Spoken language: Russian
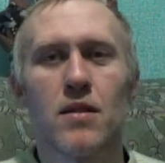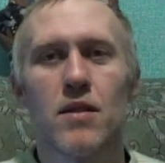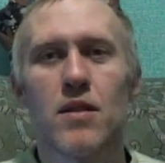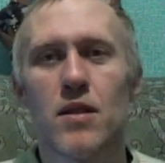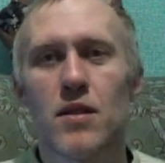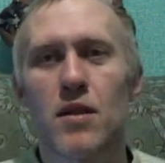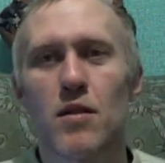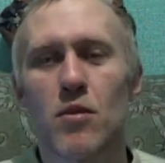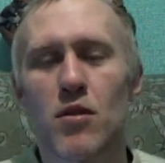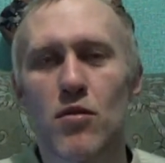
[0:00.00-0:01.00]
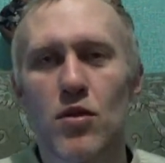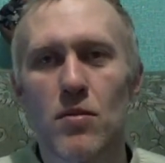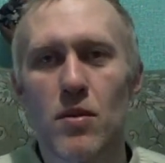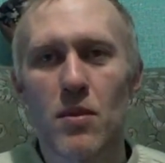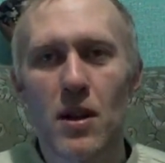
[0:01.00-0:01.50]
Здесь надо быть очень
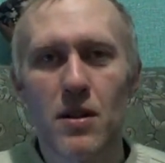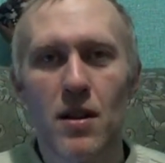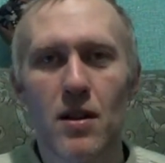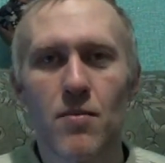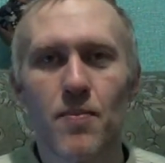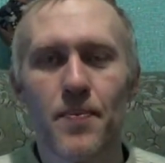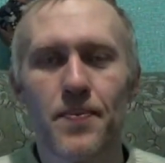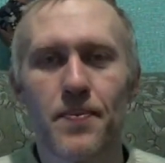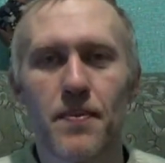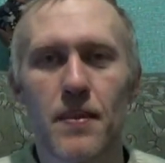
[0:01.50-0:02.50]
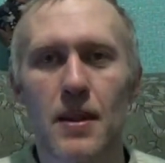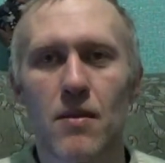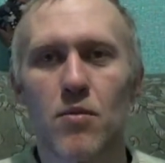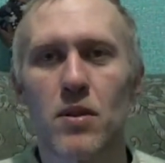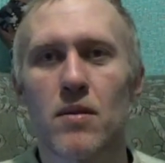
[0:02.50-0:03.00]
внимательным.
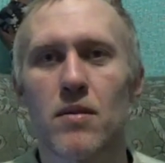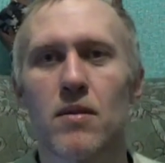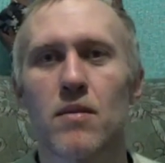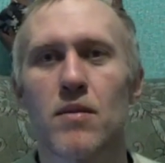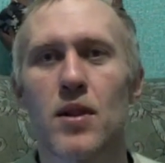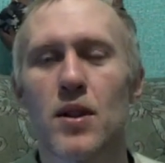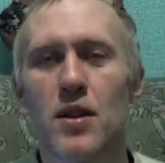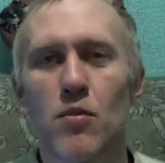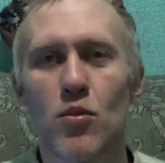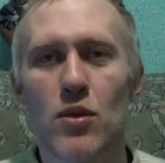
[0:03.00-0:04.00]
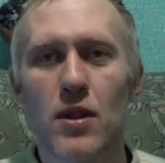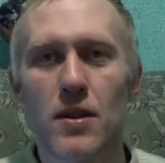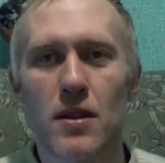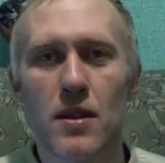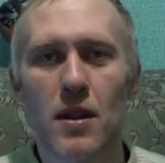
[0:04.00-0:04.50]
Э, в жилищном
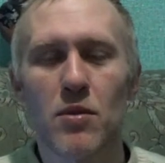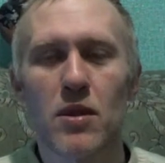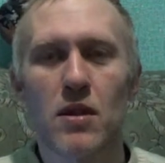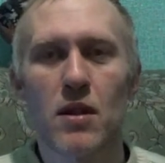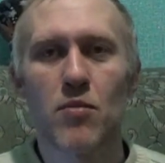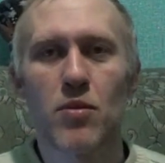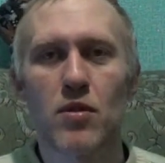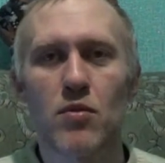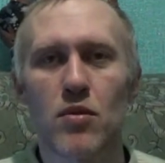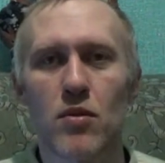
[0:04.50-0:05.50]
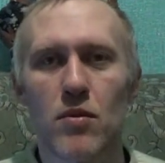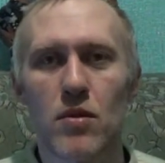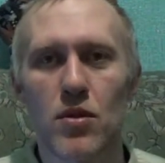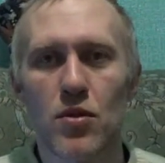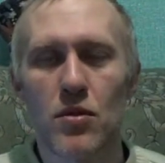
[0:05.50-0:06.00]
кодексе обязательно присутствуют
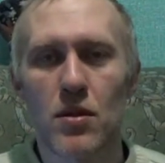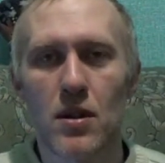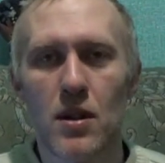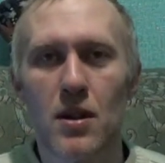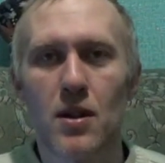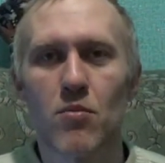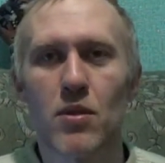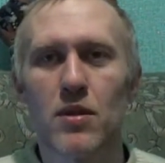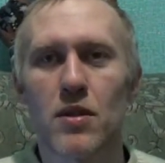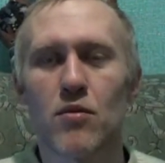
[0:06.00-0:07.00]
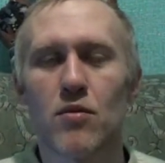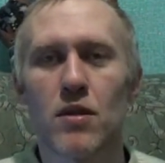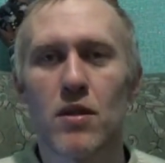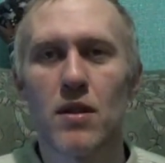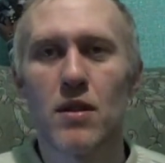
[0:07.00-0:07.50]
еще
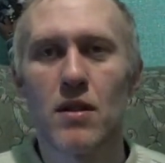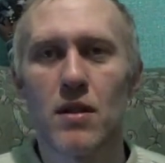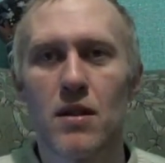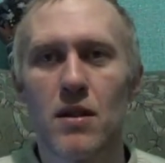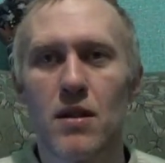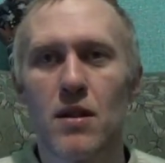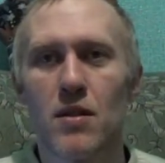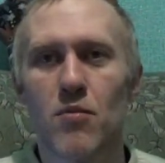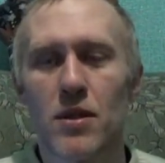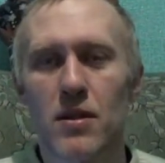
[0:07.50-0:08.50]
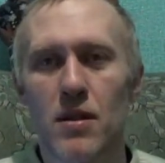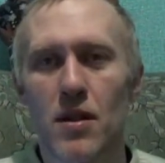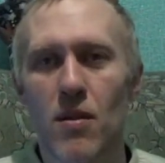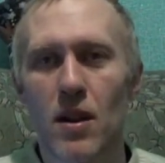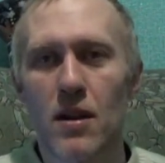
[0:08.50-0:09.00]
подзаконные
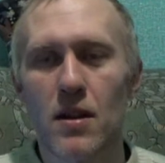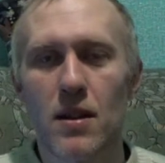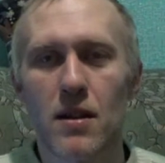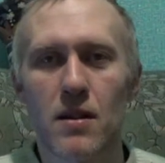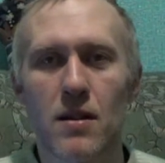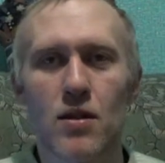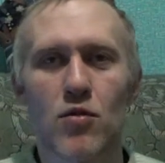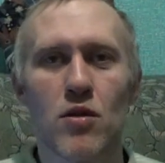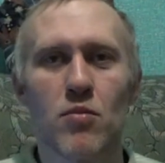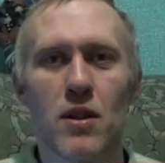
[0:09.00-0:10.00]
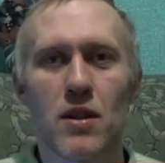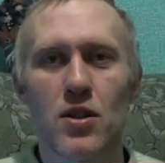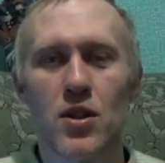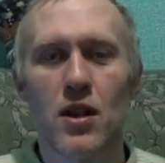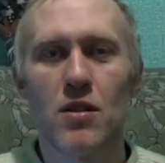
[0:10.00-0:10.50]
постановления, которые
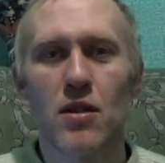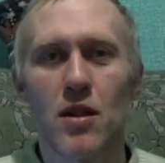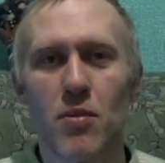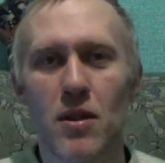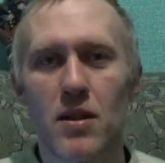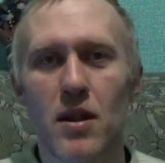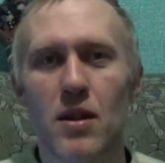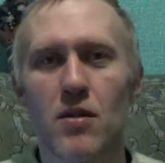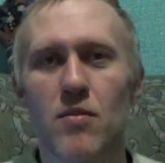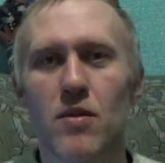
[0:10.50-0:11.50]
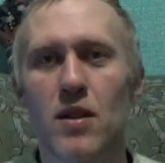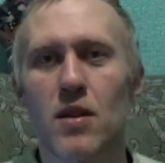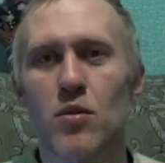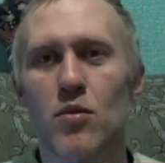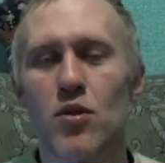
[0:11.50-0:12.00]
продолжают и дополняют. В
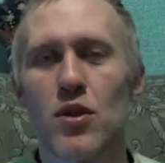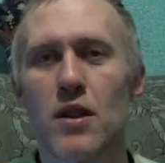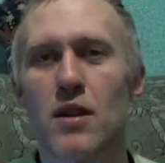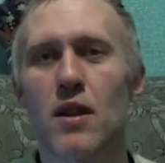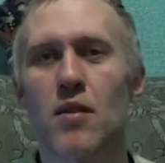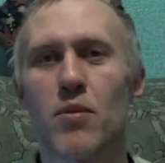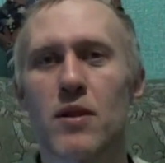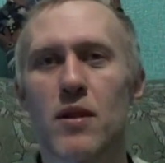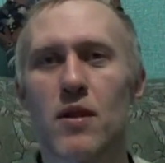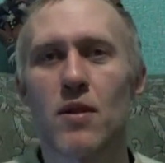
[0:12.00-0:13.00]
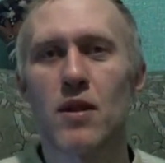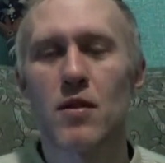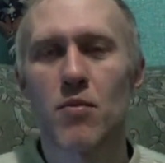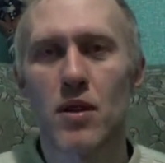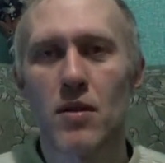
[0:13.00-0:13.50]
данном случае это постановление
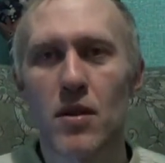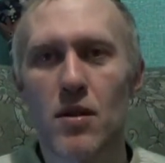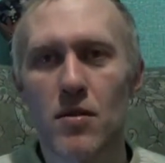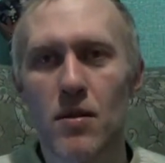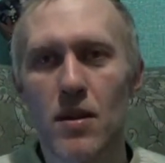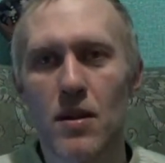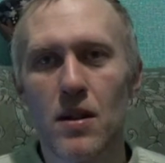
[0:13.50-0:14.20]
правительства.